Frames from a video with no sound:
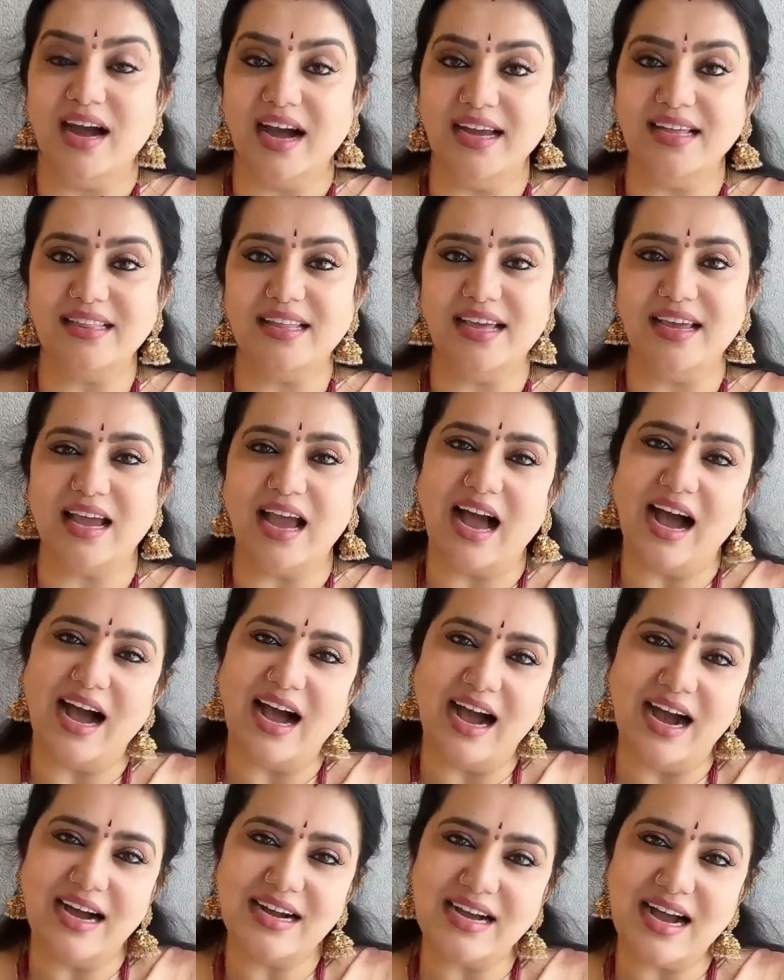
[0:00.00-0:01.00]
అయితే
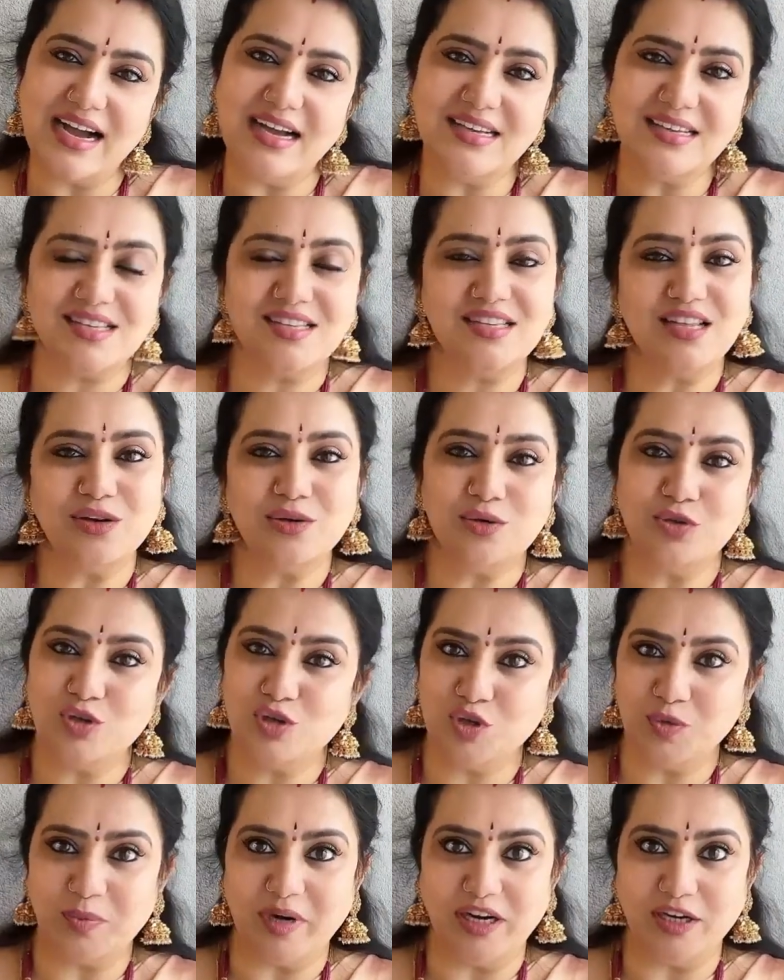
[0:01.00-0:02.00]
ఆ కాస్త
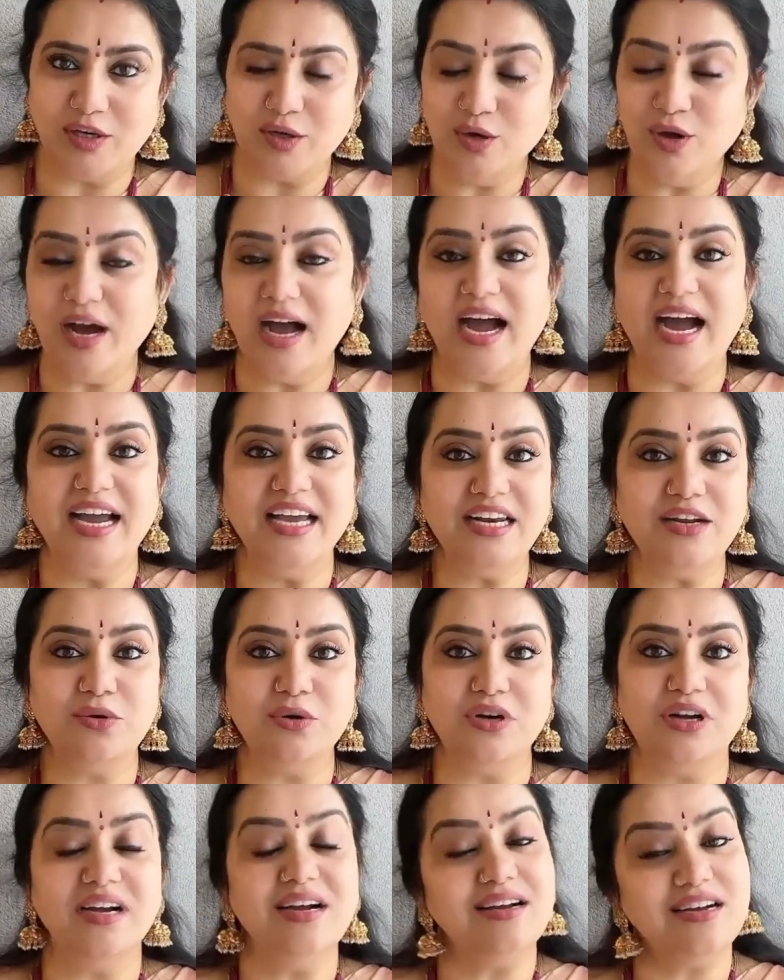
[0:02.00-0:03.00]
కొనుకుపాట్లో ఆయనకు
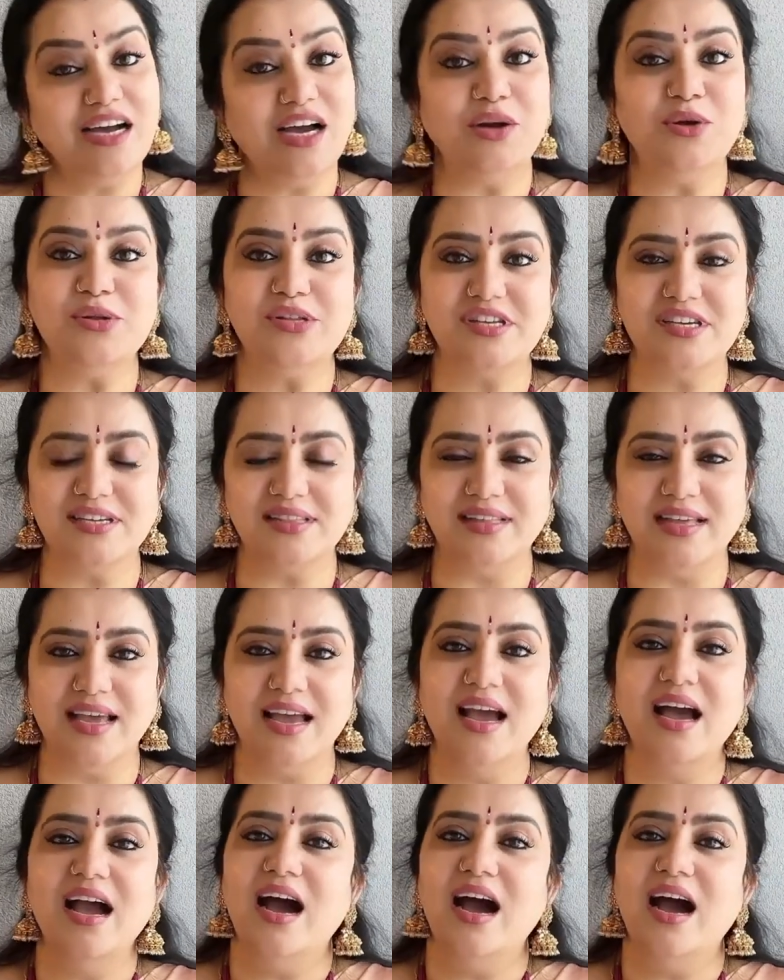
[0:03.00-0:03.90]
ఒక కళ వచ్చింది